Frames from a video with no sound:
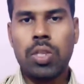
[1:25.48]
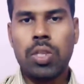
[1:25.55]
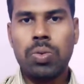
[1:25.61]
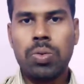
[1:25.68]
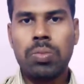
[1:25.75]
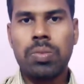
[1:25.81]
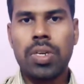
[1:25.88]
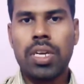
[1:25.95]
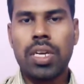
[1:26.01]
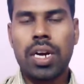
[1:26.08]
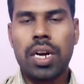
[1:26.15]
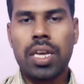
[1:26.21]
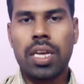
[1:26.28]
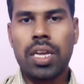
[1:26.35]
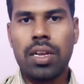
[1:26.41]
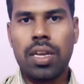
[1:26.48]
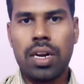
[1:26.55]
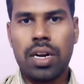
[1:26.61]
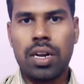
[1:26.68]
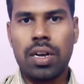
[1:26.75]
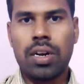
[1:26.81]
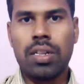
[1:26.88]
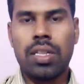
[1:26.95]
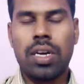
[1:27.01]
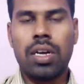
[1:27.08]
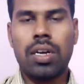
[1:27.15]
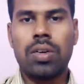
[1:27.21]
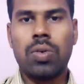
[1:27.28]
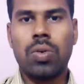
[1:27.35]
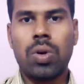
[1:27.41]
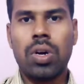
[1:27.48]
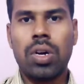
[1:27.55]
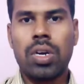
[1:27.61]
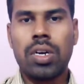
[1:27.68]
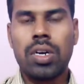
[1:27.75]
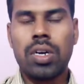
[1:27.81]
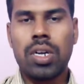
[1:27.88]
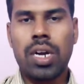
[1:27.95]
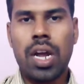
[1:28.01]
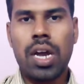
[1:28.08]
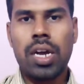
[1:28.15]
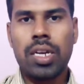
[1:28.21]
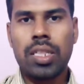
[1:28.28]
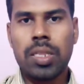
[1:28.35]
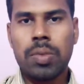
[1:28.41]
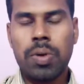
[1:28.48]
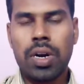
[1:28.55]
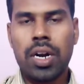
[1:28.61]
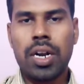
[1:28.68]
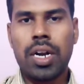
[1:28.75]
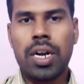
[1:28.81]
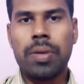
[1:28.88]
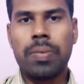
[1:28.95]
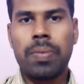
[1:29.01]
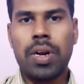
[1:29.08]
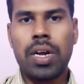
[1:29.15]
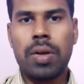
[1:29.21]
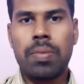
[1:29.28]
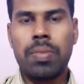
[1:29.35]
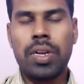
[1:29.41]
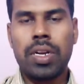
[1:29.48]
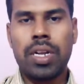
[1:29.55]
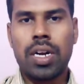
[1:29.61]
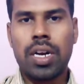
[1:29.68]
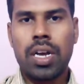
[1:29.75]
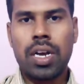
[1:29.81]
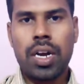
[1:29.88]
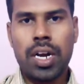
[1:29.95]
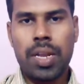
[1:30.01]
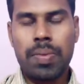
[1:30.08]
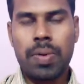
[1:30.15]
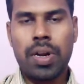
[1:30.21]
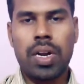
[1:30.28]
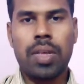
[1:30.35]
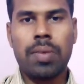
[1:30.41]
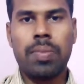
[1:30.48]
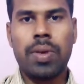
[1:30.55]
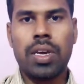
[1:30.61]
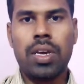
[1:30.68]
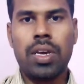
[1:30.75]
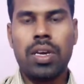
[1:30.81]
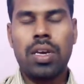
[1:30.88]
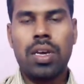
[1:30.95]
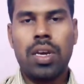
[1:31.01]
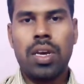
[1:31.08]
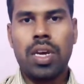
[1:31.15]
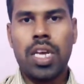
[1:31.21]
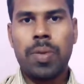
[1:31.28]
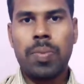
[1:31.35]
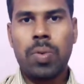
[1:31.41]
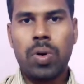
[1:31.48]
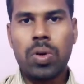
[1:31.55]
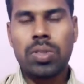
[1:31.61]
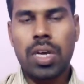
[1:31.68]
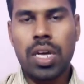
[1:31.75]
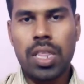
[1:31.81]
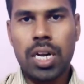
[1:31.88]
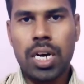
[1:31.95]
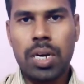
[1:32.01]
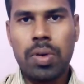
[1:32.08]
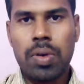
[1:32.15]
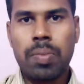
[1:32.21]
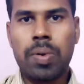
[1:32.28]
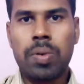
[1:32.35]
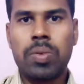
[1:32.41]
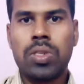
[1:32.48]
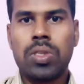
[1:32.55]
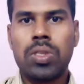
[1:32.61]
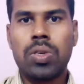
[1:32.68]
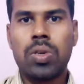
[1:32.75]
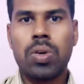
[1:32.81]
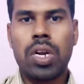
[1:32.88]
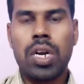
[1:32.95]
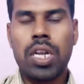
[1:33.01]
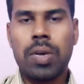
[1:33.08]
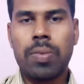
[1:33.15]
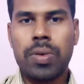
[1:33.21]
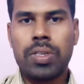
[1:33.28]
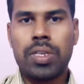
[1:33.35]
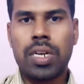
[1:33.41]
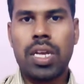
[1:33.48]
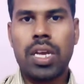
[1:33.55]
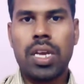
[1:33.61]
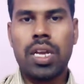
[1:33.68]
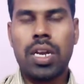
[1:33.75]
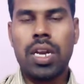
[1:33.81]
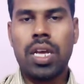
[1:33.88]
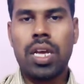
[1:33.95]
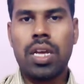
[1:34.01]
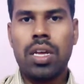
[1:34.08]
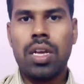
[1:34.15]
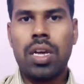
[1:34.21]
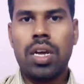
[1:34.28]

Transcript: அதுவும் நீங்கள் நினைக்கிற எண்ணங்கள் தான் உங்களுக்கு நான் இந்த மாதிரிலாம் நினைப்பேனா அப்படின்னு கேட்டால் கண்டிப்பாக நினைப்பீங்க இப்போது சாதாரணமாக பிரபஞ்சத்து கூட நீங்கள் பேசுகிறீங்க இல்லை